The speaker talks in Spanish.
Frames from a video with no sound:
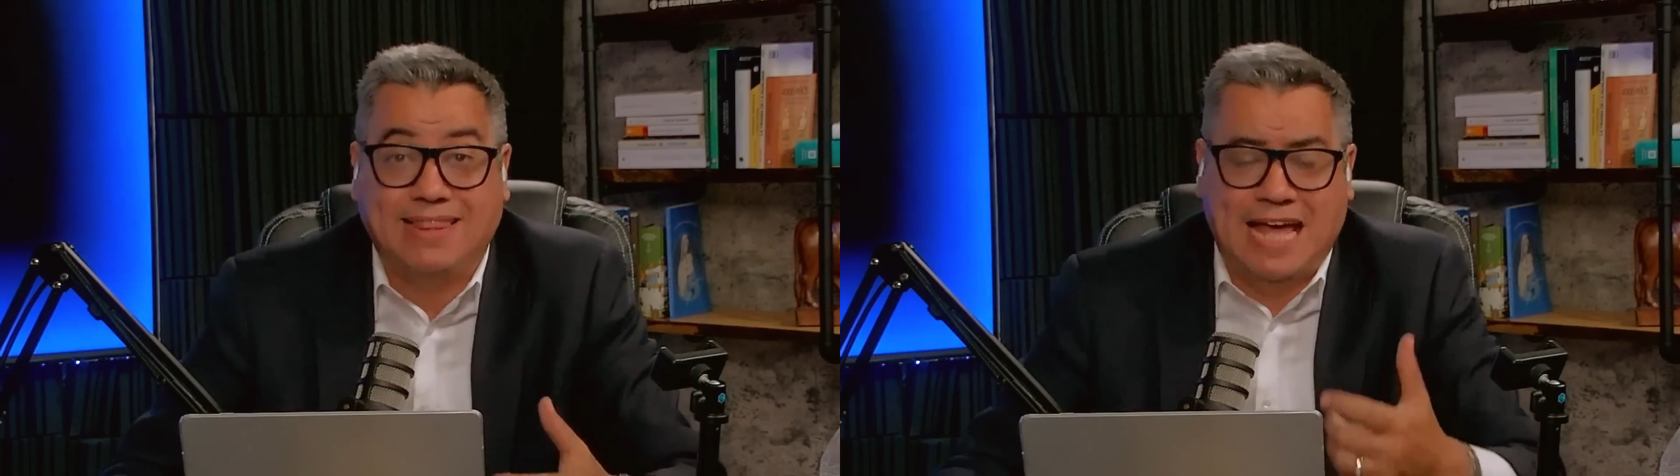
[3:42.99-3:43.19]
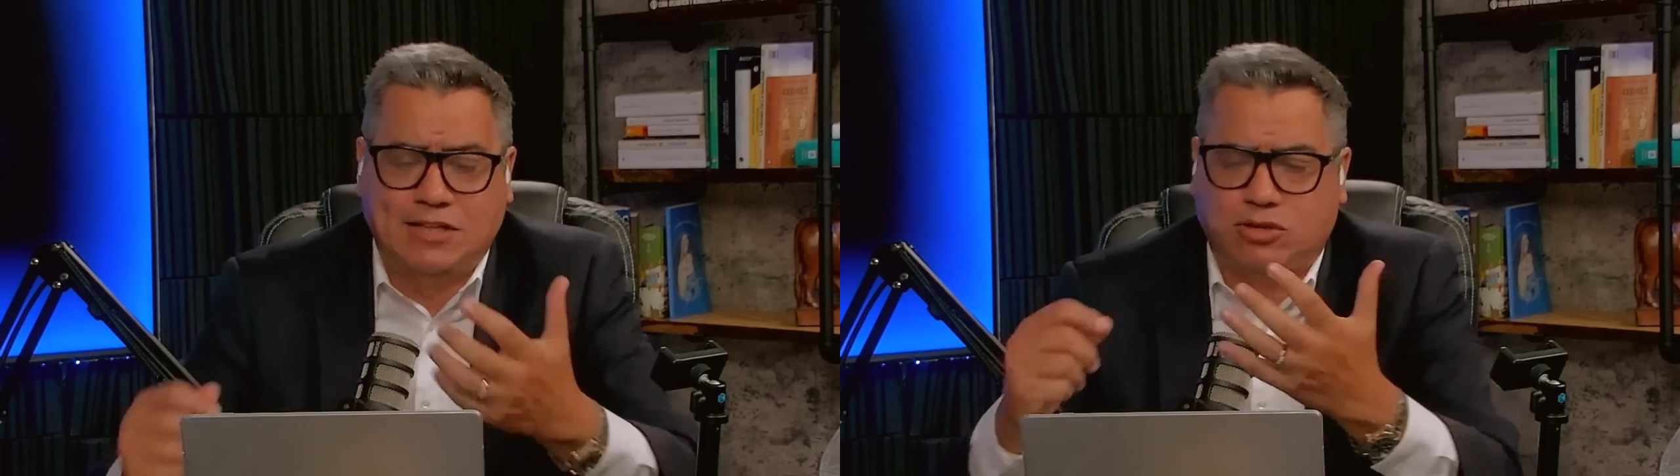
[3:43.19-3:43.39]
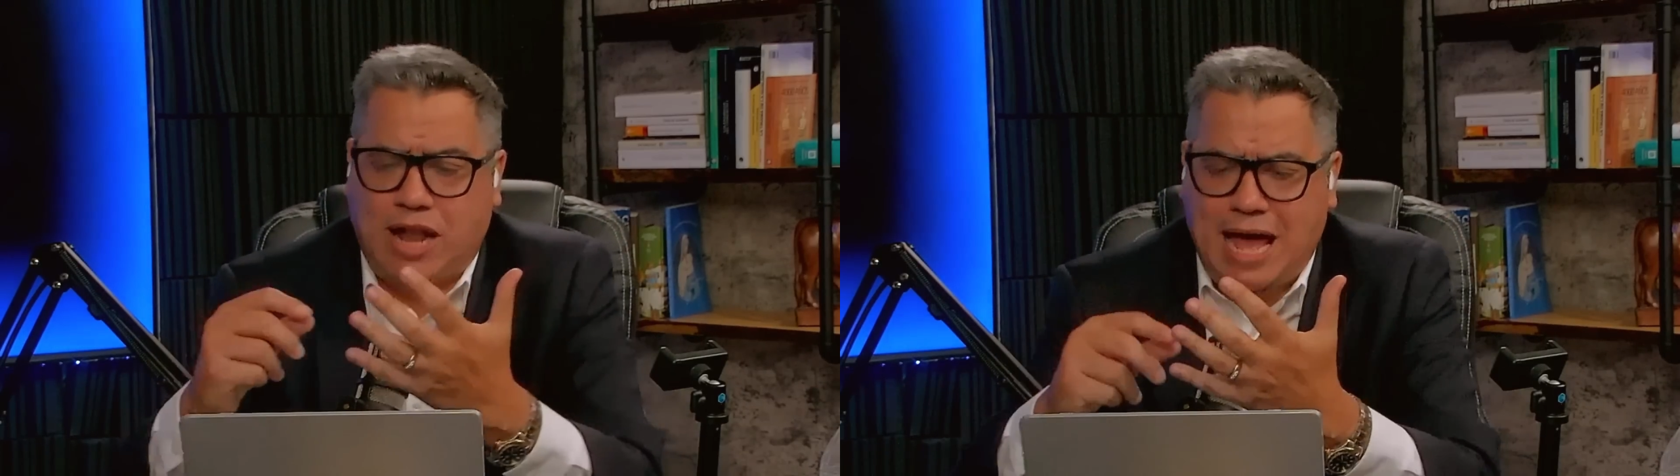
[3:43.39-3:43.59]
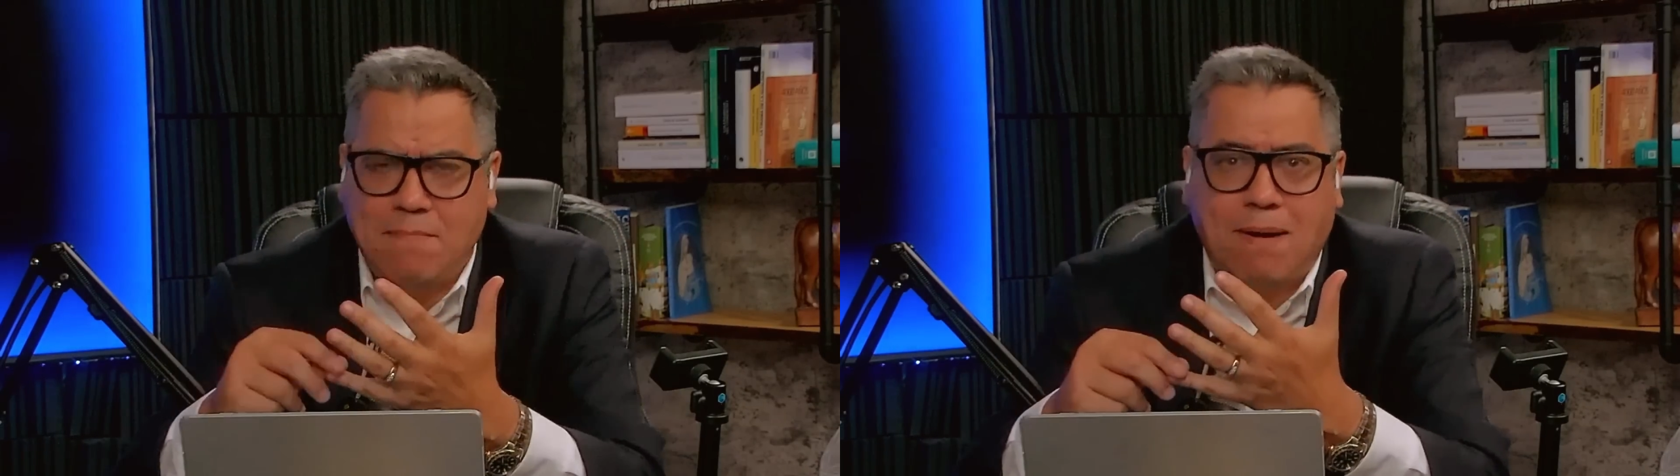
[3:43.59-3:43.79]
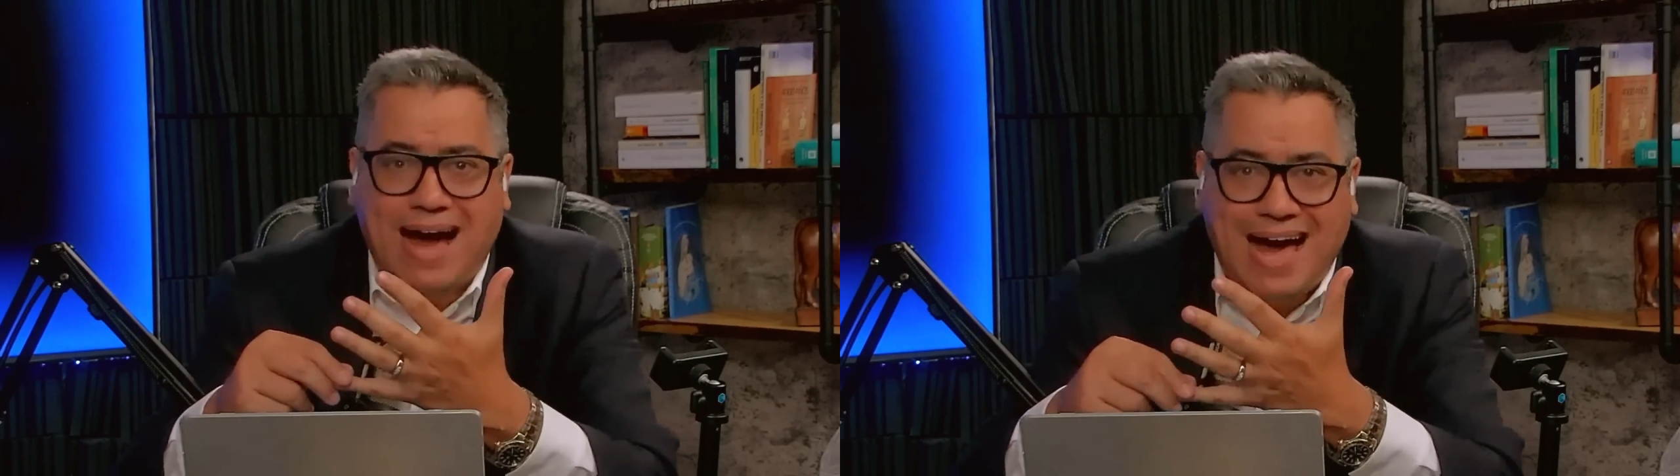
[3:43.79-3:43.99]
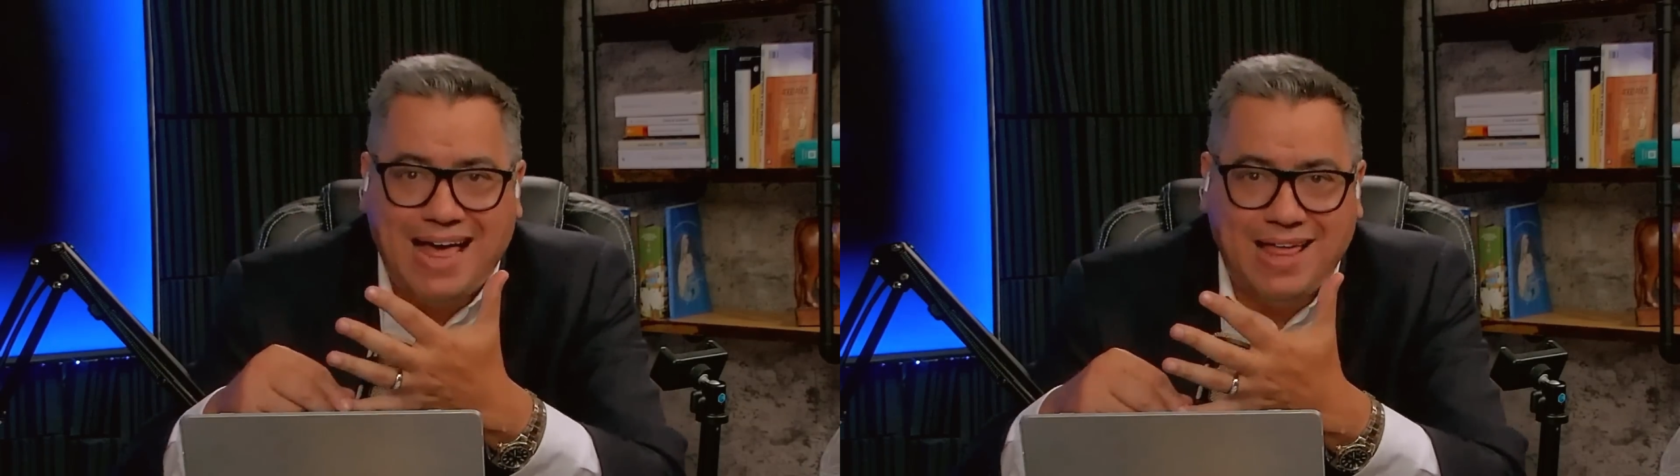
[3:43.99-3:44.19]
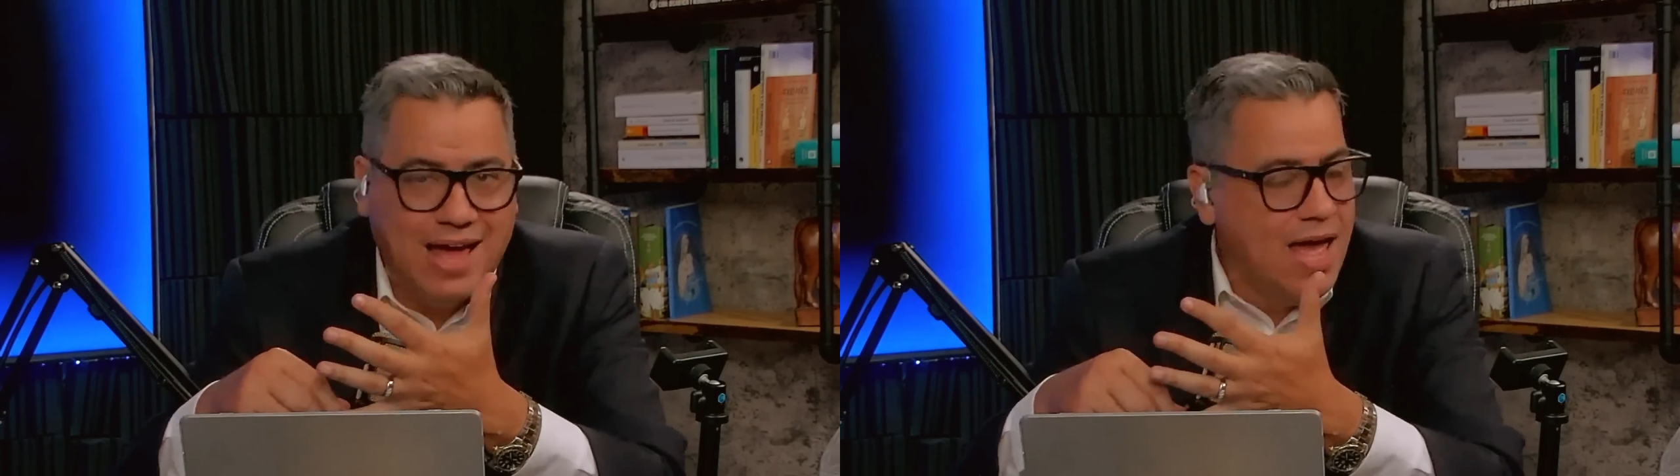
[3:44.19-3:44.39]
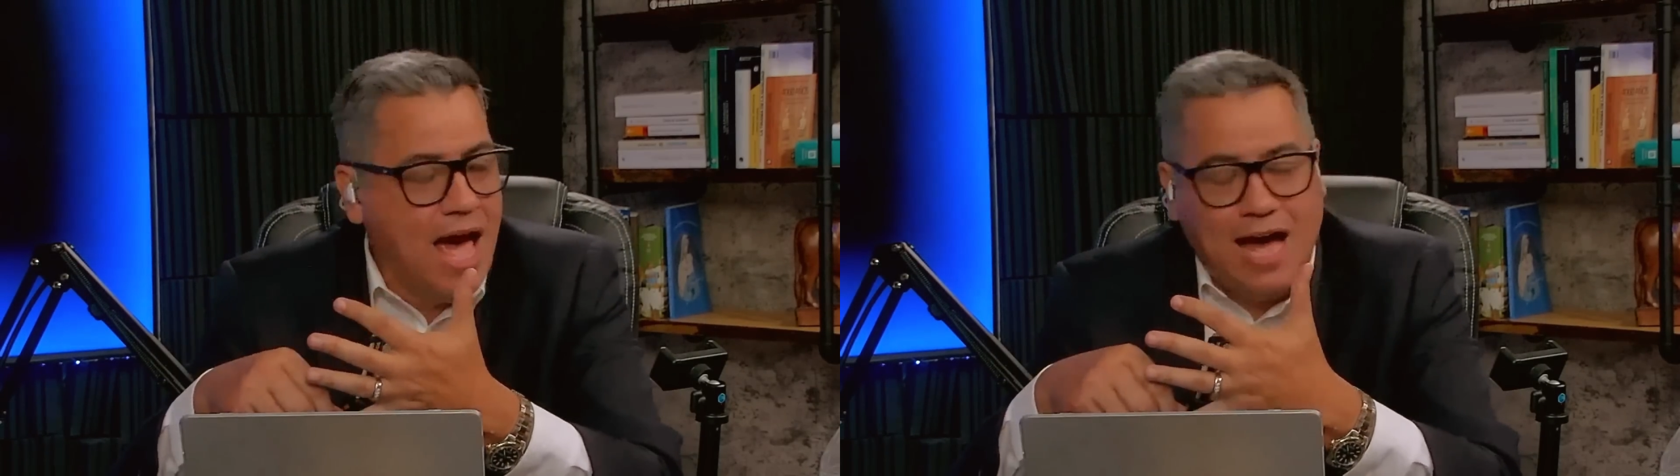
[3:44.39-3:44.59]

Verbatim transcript: dentro de las embajadas,